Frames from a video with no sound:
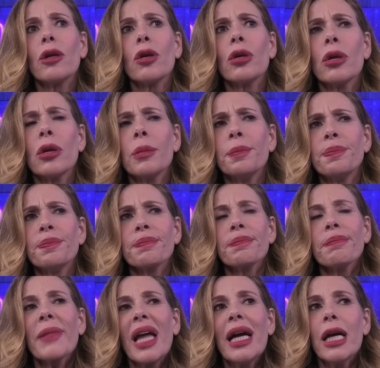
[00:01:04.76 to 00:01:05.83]
aspetti?
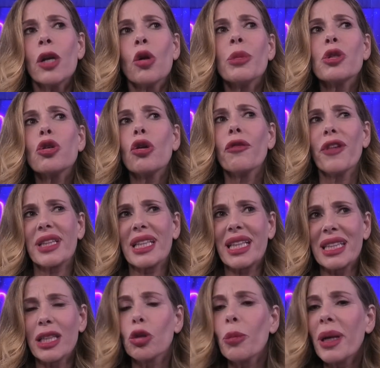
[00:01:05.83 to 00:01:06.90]
Non mi sono fatta
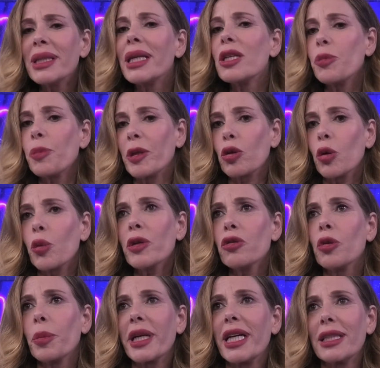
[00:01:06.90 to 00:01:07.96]
tante domande rispetto a
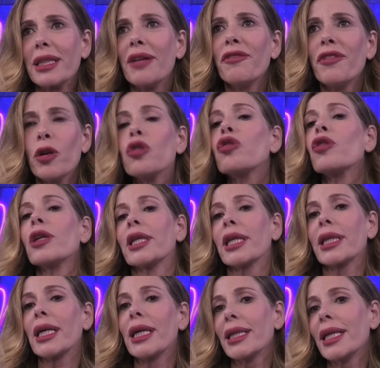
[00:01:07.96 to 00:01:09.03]
questo perché davvero io sono
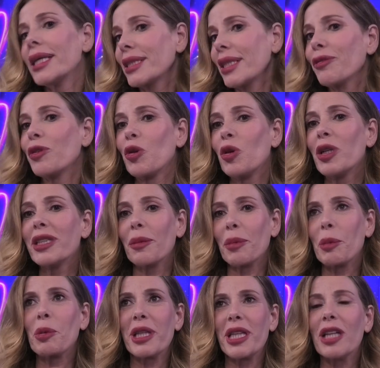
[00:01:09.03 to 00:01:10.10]
andata da Stefano Coletta
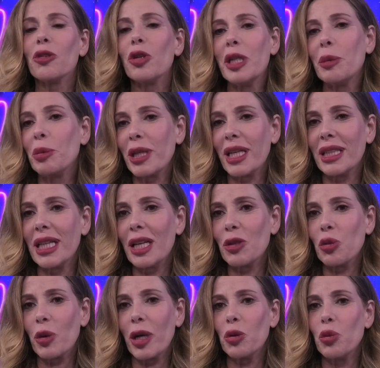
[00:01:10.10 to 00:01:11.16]
proprio chiedendogli di poter andare
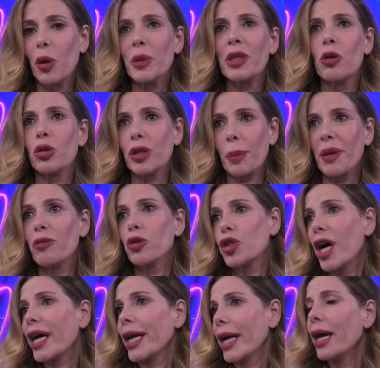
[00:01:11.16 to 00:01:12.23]
su Rai 2, quindi lo sapevo
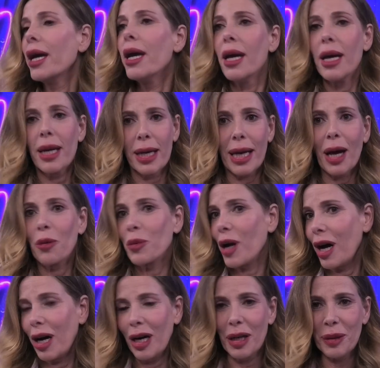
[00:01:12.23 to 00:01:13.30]
già che, che è
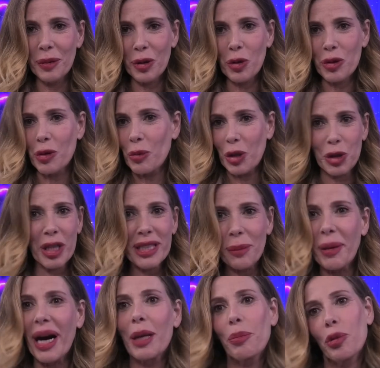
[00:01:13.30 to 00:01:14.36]
una, così, una, scelta
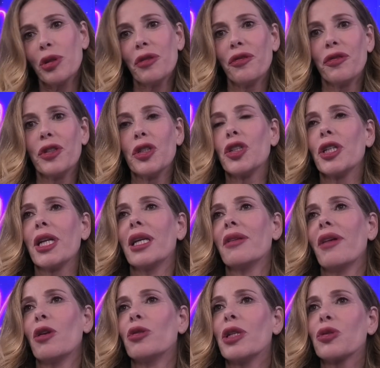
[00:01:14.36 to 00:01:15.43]
magari più difficile a
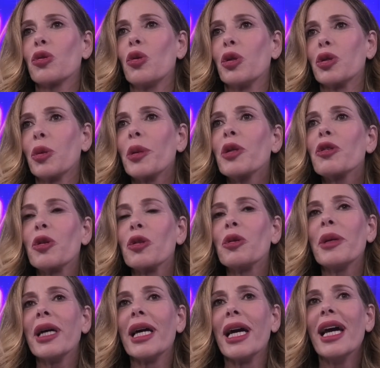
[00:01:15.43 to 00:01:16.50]
livello di ascolto, però secondo
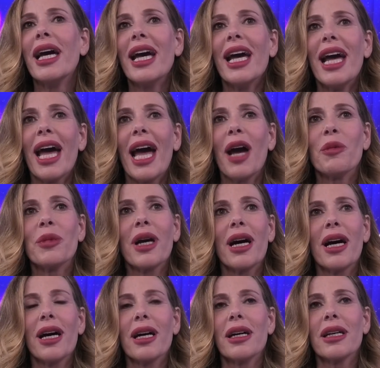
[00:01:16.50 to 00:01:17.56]
me è
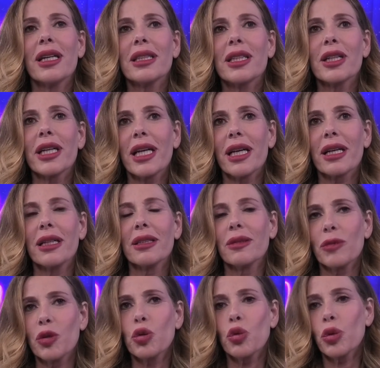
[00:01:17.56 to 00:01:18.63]
una rete che,
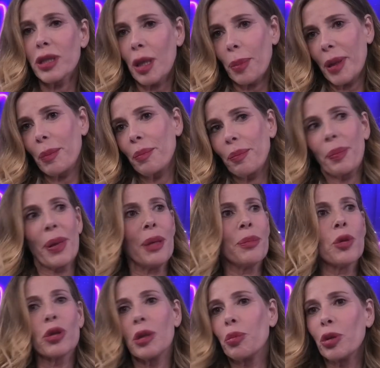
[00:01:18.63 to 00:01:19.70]
giusta per, per, il
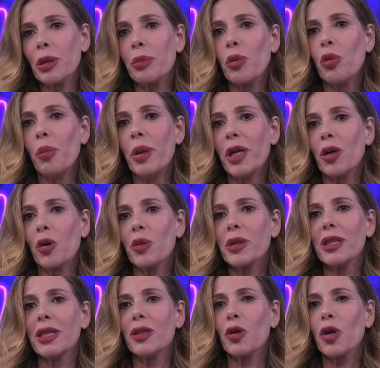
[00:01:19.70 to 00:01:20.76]
mio tipo di pubblico,
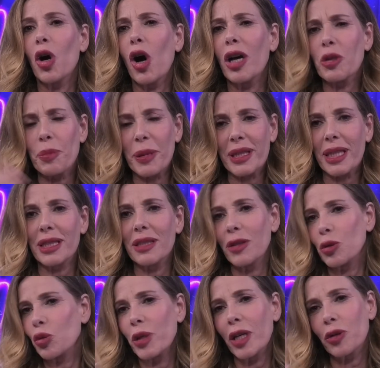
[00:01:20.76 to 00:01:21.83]
quindi non ho aspettative
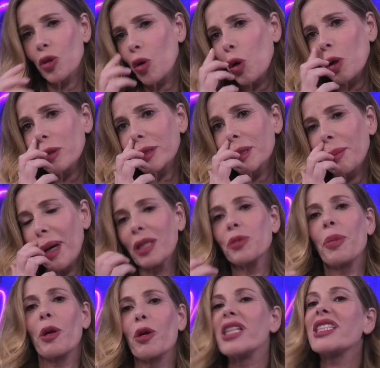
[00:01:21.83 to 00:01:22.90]
sugli ascolti, ma
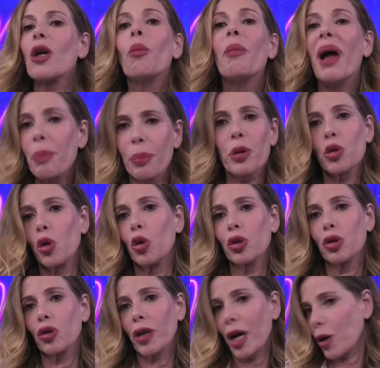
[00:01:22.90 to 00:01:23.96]
spero che sia un bel
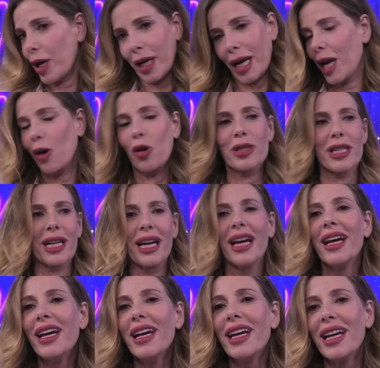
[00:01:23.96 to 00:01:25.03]
prodotto, che, che è la cosa che,
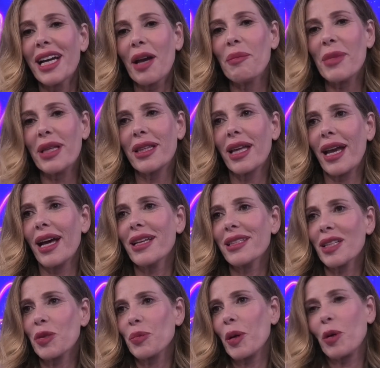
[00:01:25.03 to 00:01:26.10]
che mi
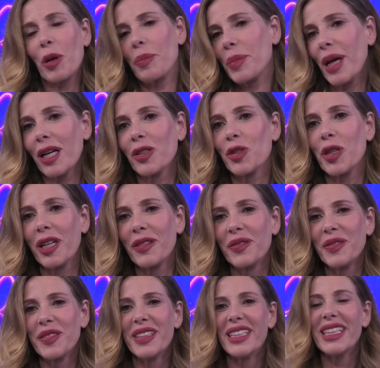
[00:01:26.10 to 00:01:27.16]
interessa, spero che piaccia.
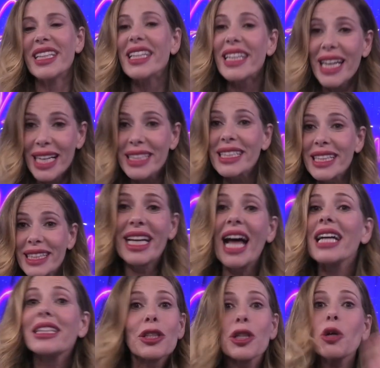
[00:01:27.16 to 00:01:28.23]
Grazie, in bocca al lupo.
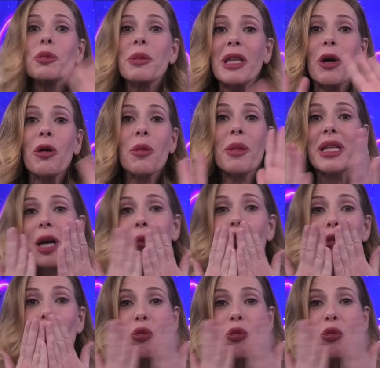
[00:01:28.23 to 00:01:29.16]
Grazie, ciao spettacolo mania.